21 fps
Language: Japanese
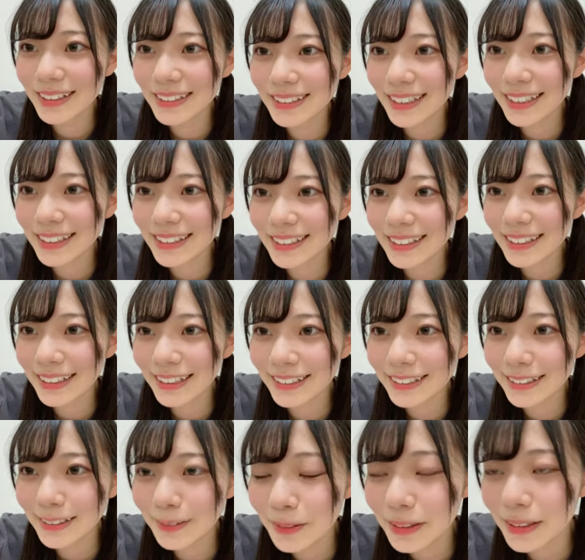最近
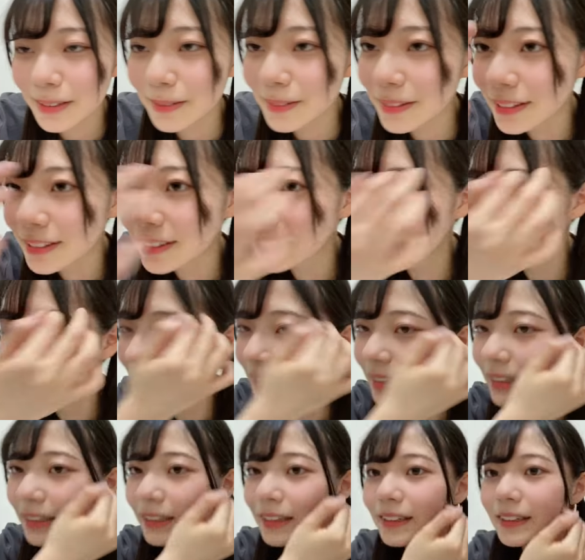初めて見る
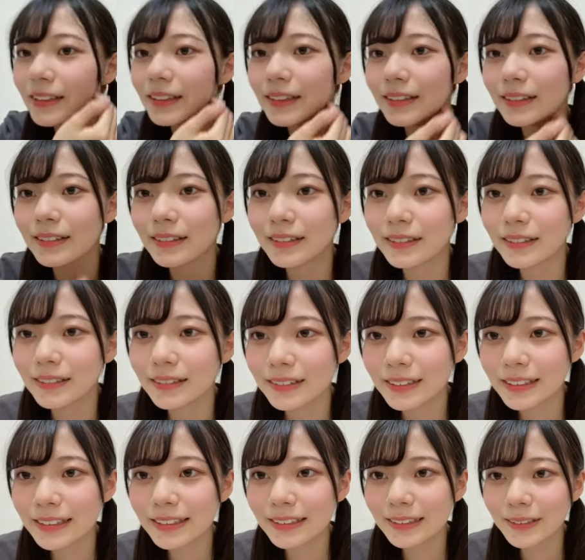
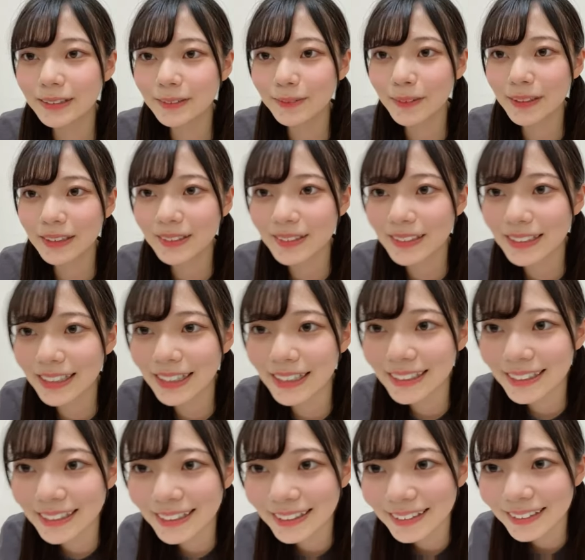牛島マリアさんあ
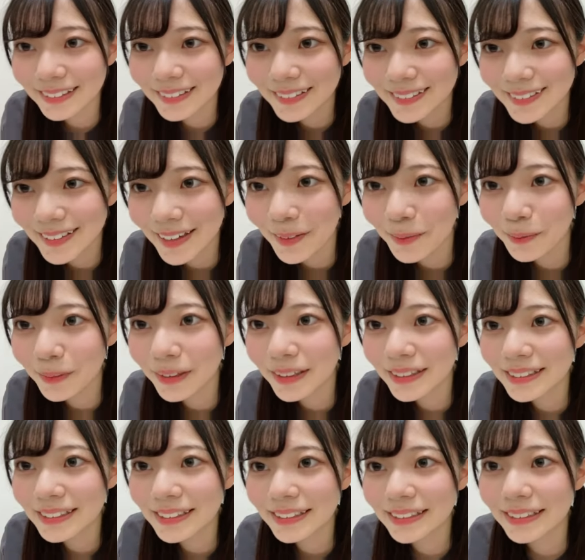りがとうござい
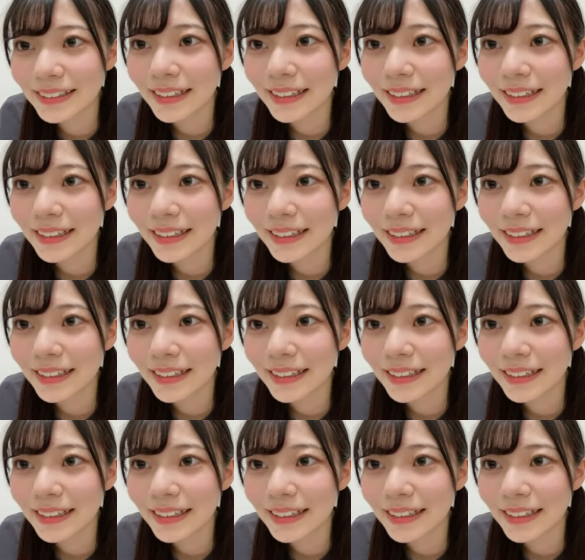ます。